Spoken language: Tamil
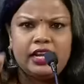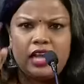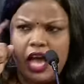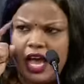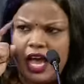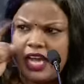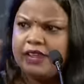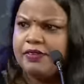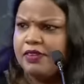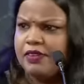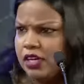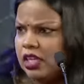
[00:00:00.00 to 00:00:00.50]

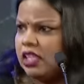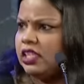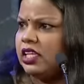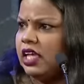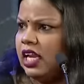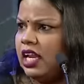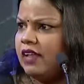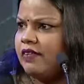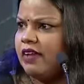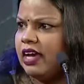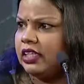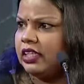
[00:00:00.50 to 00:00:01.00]
அறிவுங்கிறது
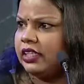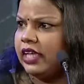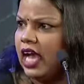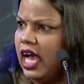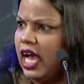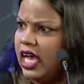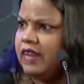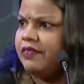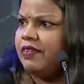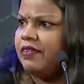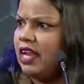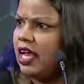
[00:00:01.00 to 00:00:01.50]
நல்ல வார்த்தை
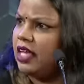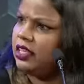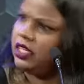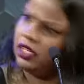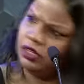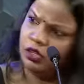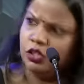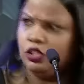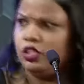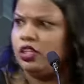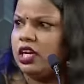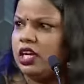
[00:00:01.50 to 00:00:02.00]

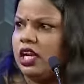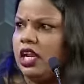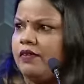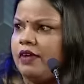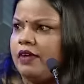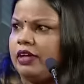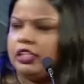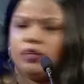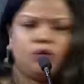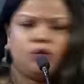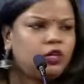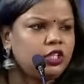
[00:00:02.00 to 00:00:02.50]
அறிவில்லாதங்கிறது நல்ல
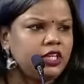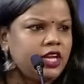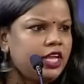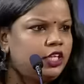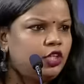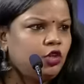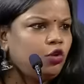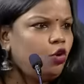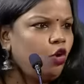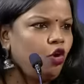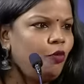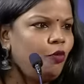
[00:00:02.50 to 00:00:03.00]
வார்த்தை உடனே அது
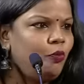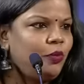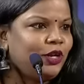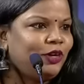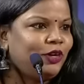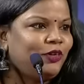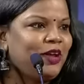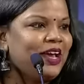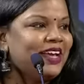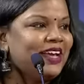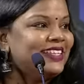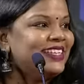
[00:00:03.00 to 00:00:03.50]

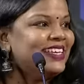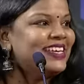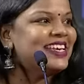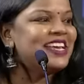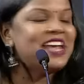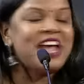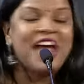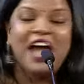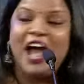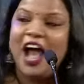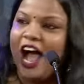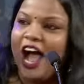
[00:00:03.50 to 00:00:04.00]
கோவப்படக்கூடாது
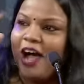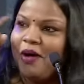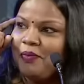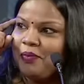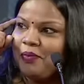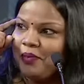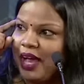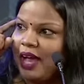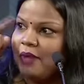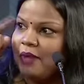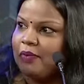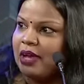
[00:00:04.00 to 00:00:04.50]

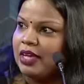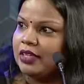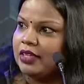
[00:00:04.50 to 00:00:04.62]
ஆமா